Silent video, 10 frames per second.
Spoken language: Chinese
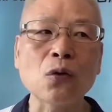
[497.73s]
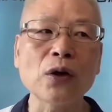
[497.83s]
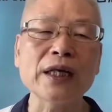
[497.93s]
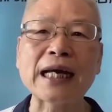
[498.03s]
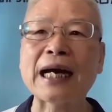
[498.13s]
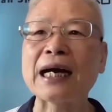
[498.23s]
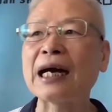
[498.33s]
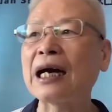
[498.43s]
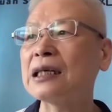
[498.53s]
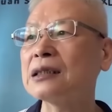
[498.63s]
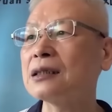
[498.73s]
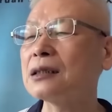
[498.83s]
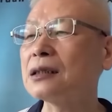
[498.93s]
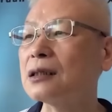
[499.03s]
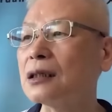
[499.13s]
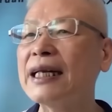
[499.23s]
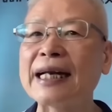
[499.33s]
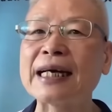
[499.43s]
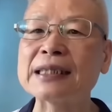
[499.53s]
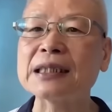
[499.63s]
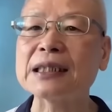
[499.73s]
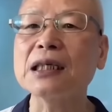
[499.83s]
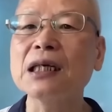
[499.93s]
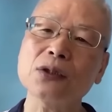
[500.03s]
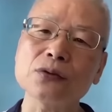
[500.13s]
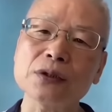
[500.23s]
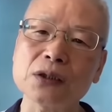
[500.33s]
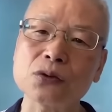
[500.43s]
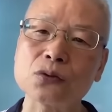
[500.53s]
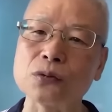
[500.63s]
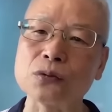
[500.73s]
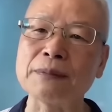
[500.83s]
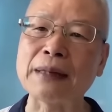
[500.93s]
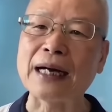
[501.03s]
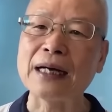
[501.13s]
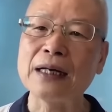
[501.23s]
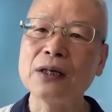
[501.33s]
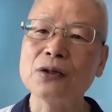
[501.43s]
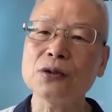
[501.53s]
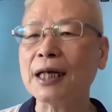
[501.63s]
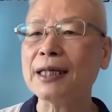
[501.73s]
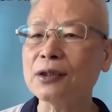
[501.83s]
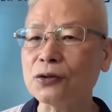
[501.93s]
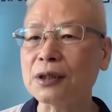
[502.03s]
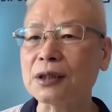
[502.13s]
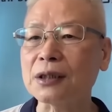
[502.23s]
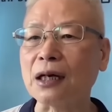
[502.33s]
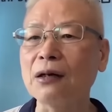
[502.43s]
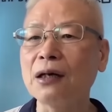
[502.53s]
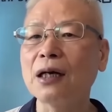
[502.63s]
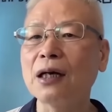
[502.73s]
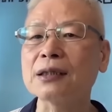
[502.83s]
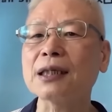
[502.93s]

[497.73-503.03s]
哦，溃疡啊，溃烂啊，这些都是属于嘛，所以一看就知道，